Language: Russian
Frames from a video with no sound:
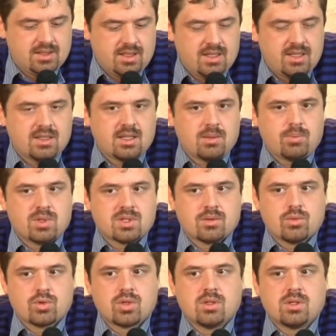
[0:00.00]
Это
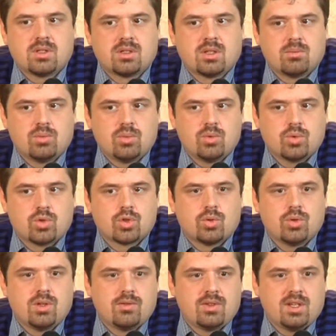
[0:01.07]
послужило тому, что
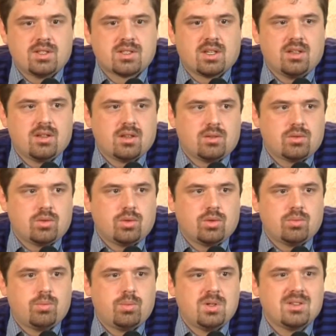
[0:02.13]
еврейский народ
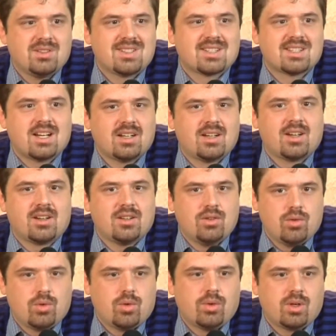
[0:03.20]
был
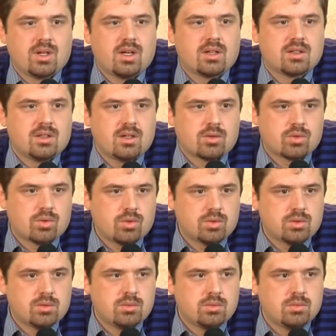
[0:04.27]
сохранен как
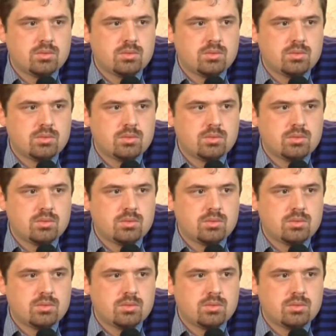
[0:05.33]
народ,